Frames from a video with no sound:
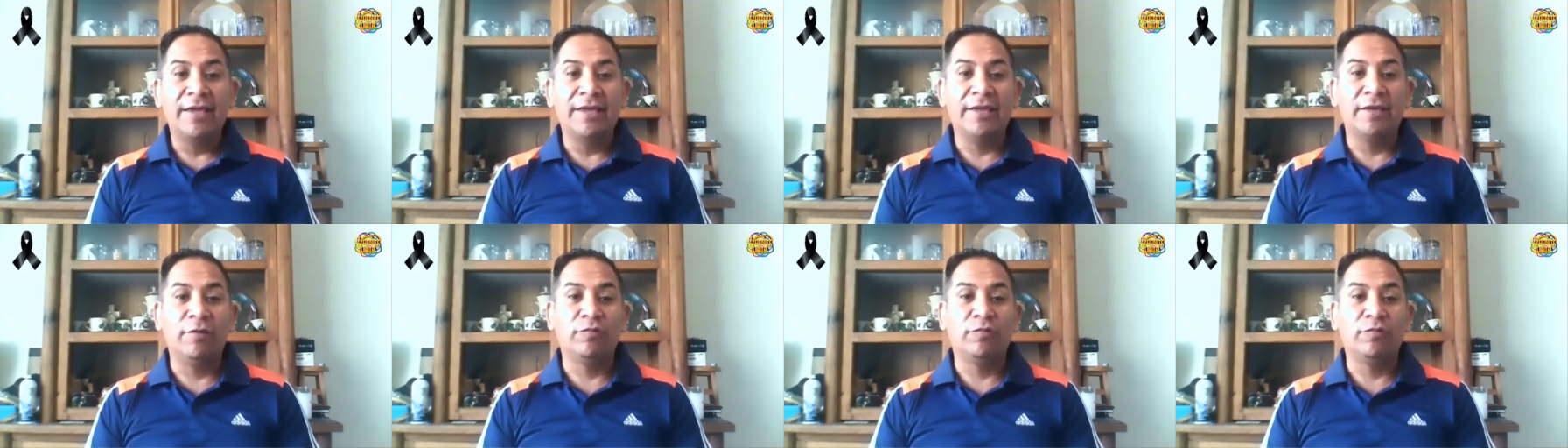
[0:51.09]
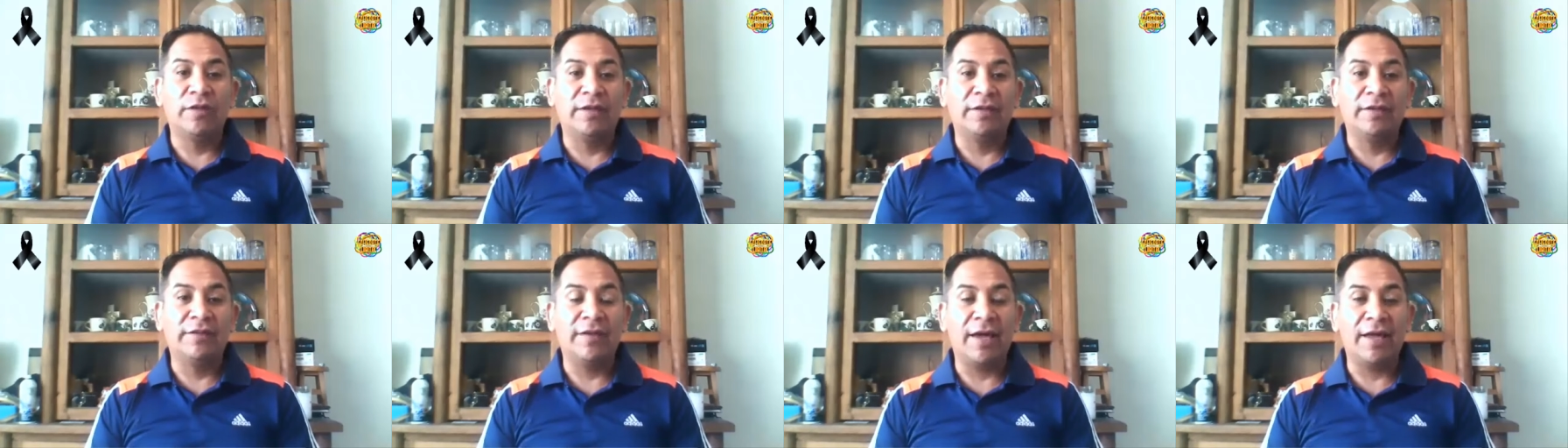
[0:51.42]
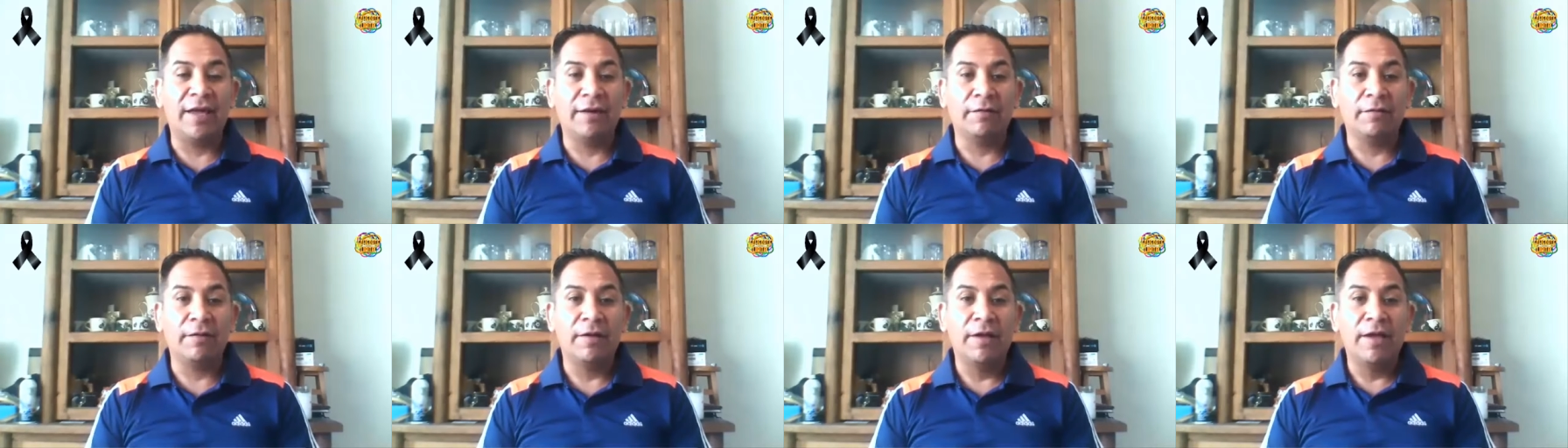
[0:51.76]
y
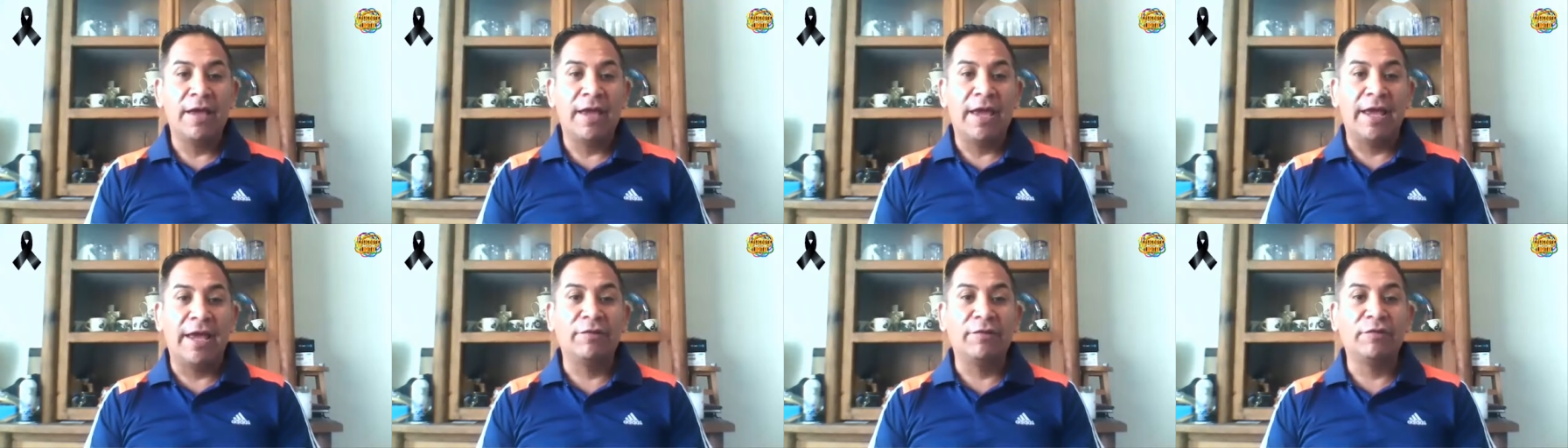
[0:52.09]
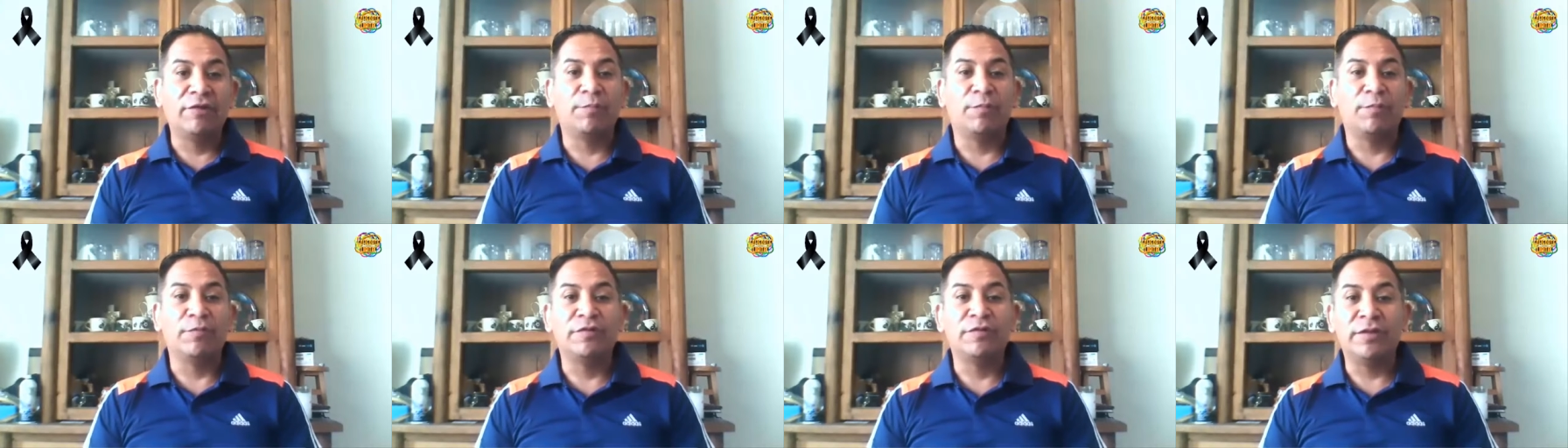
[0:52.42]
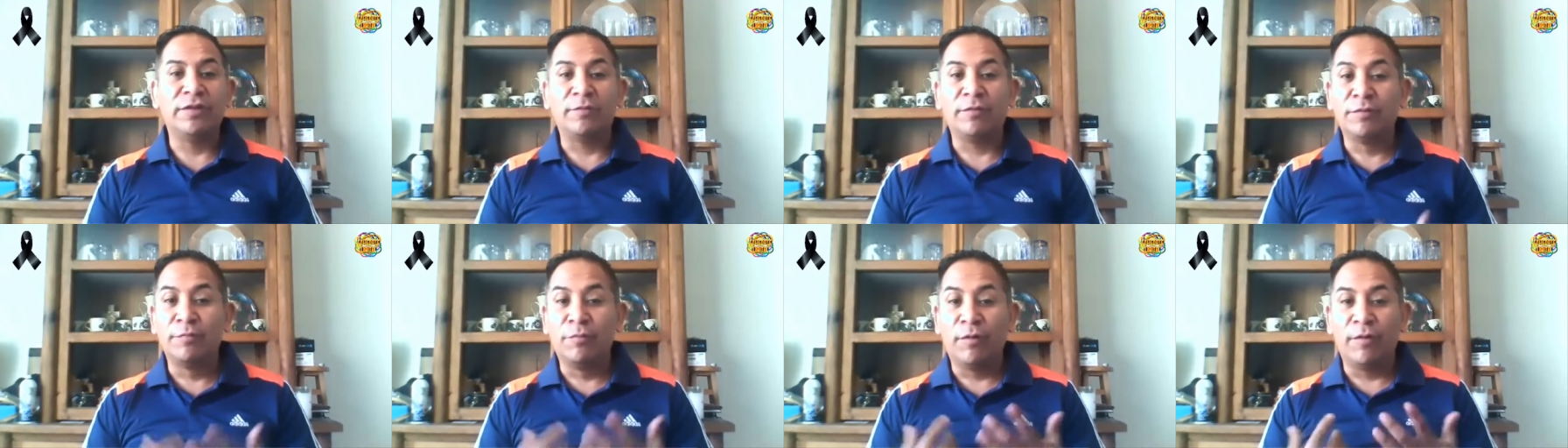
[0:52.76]
utilizar esos
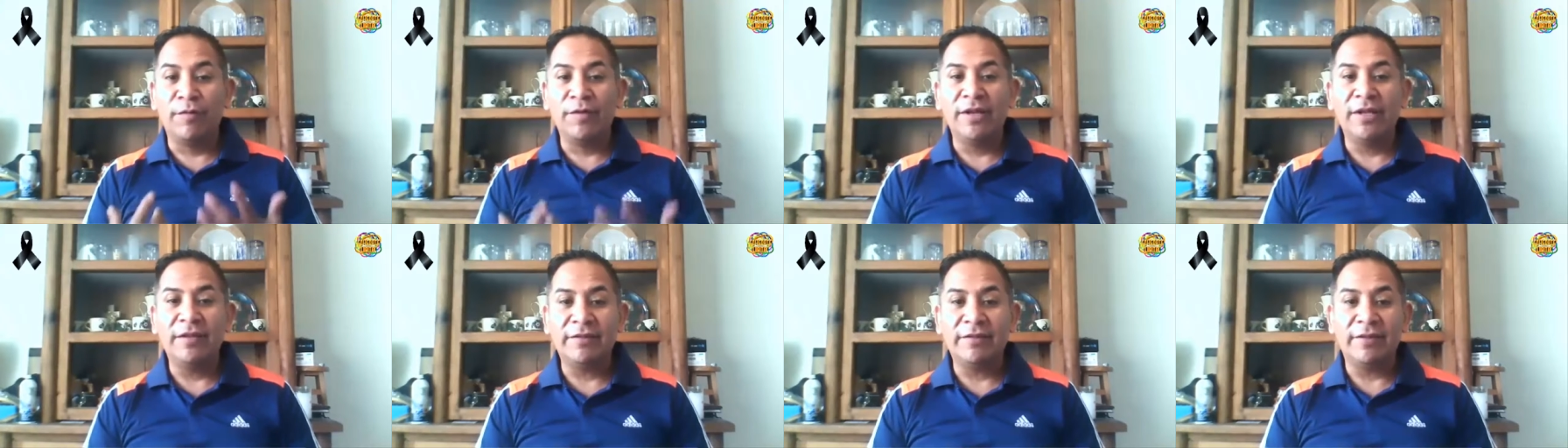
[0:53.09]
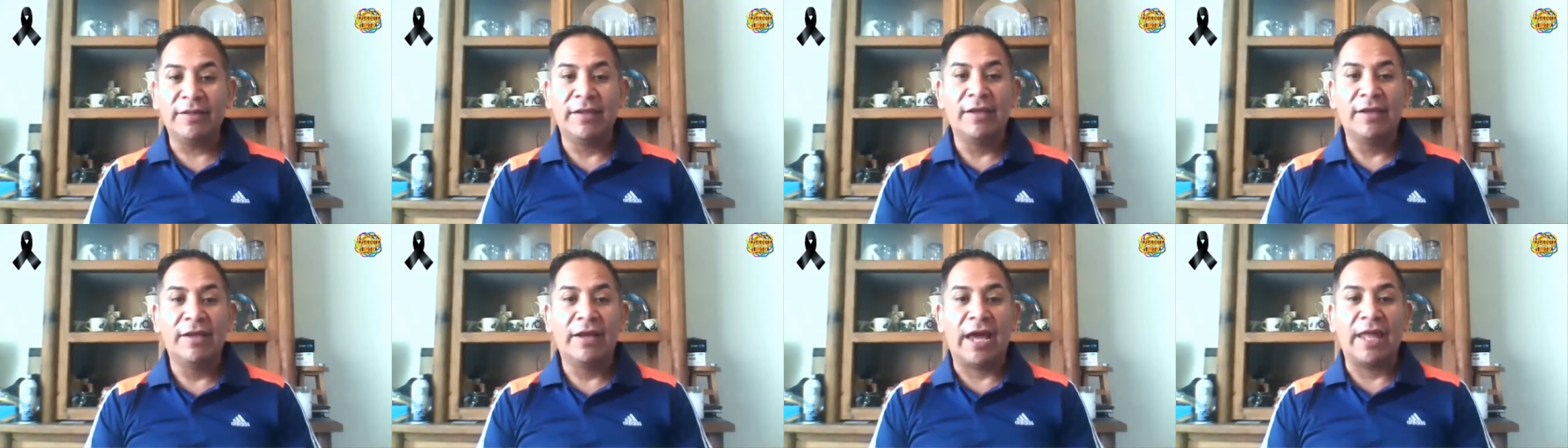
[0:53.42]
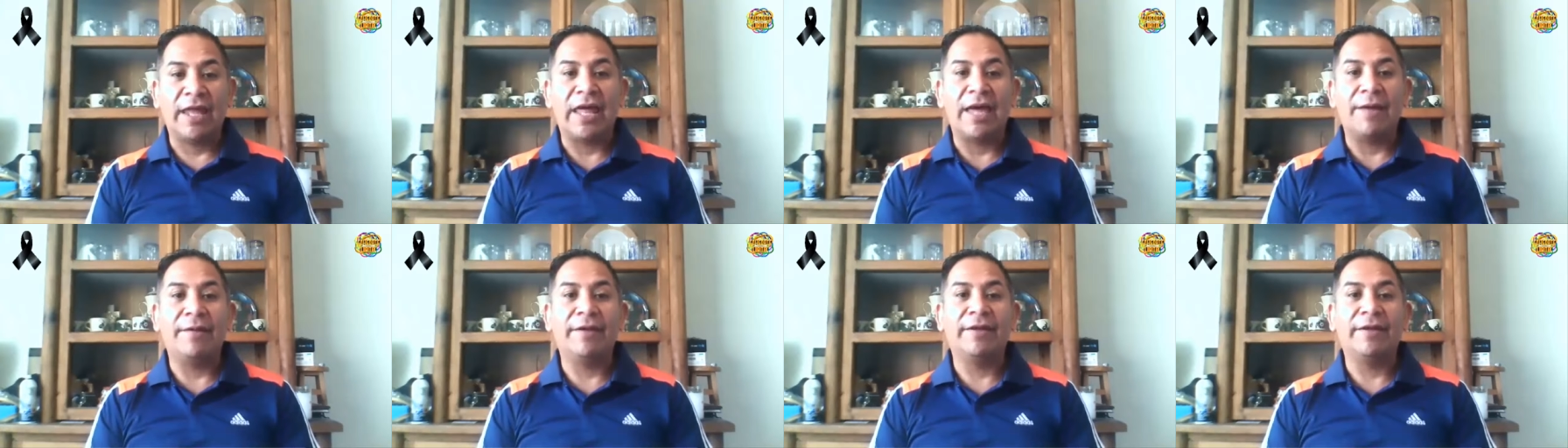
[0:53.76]
dispositivos móviles
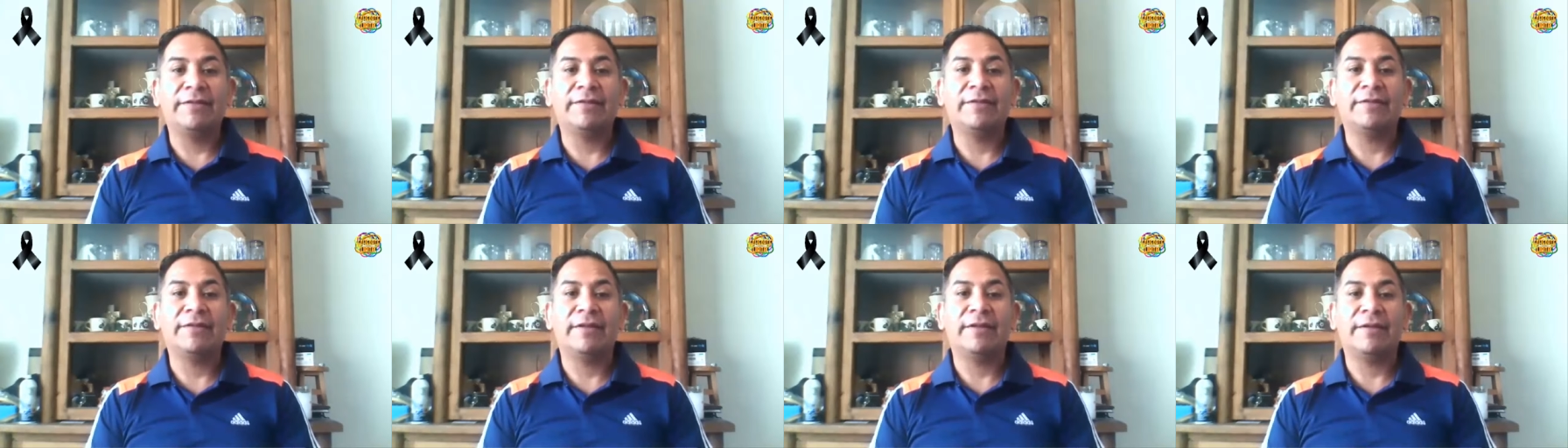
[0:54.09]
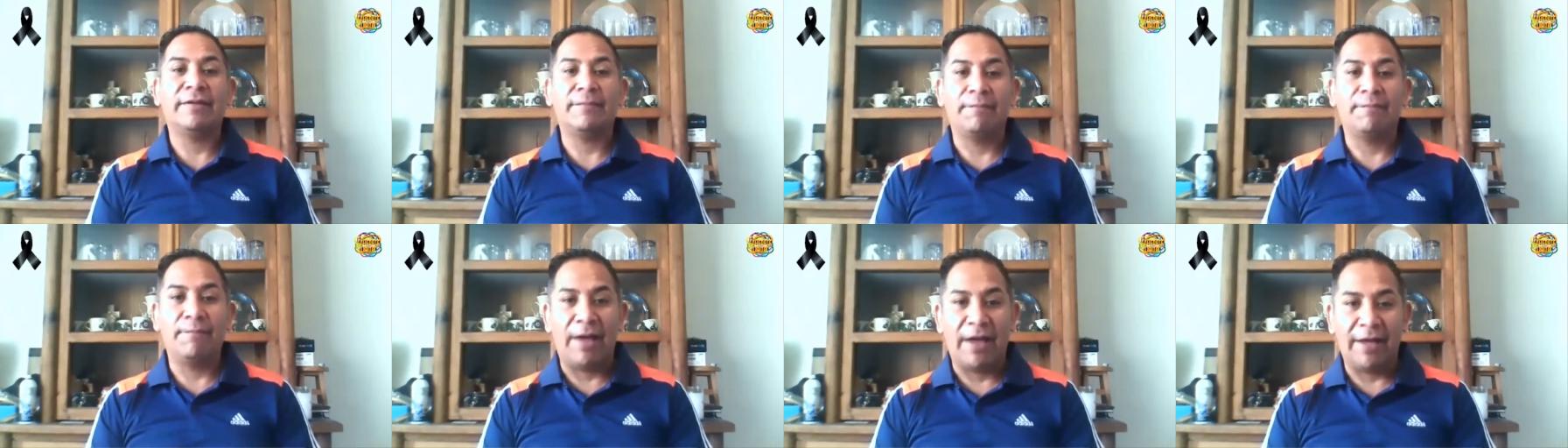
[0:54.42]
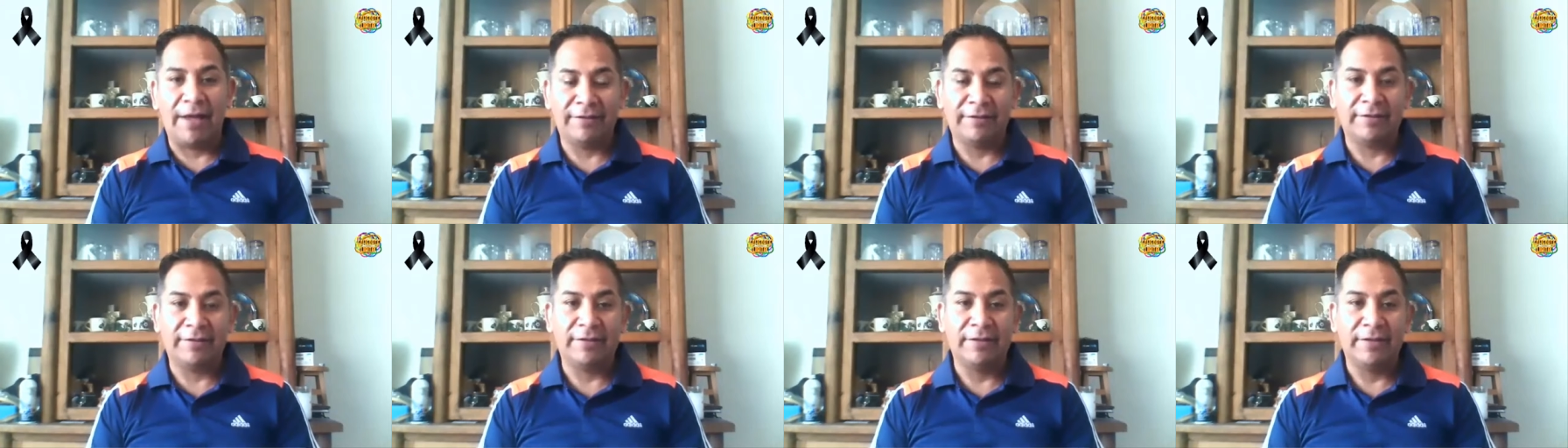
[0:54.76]
cada vez
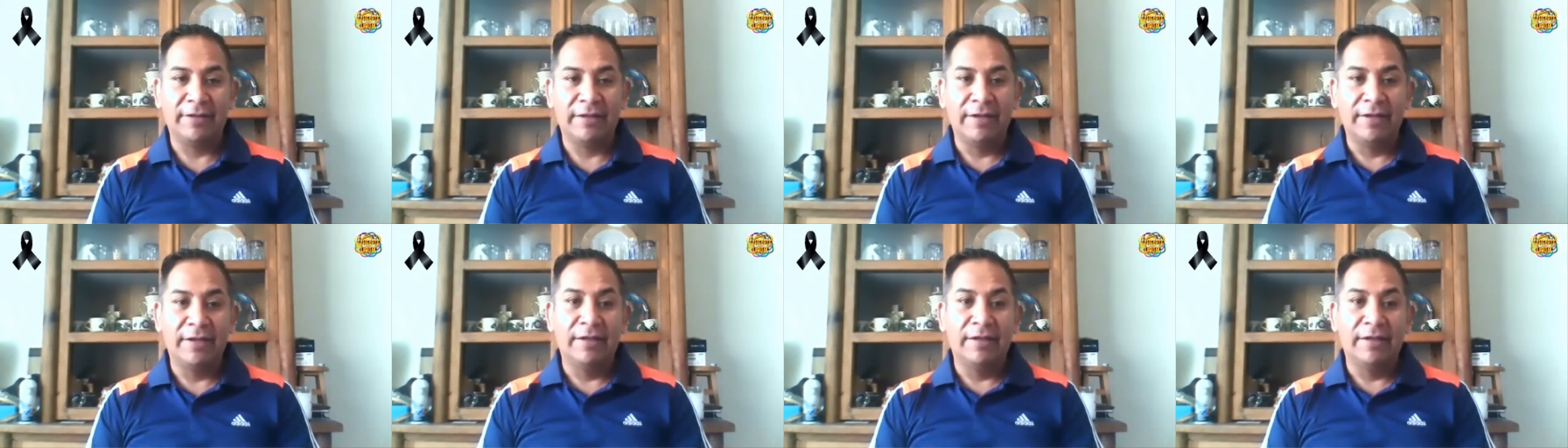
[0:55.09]
más.